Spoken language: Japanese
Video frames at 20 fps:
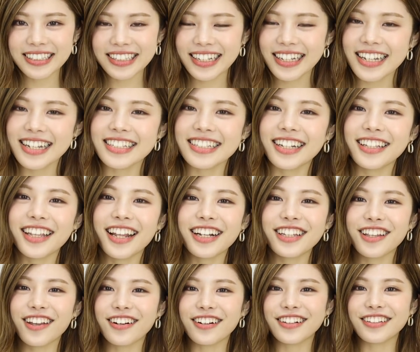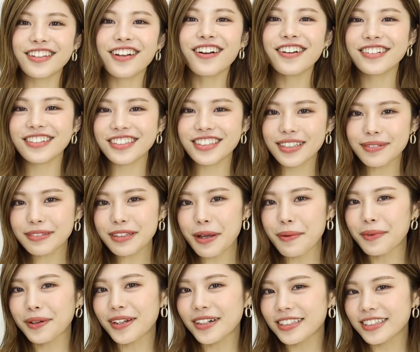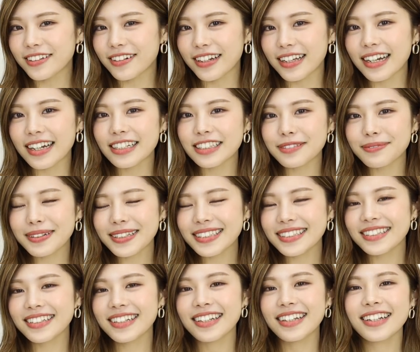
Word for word: ぜひチャンネル登録とグッドボタンもよろしくお願いします。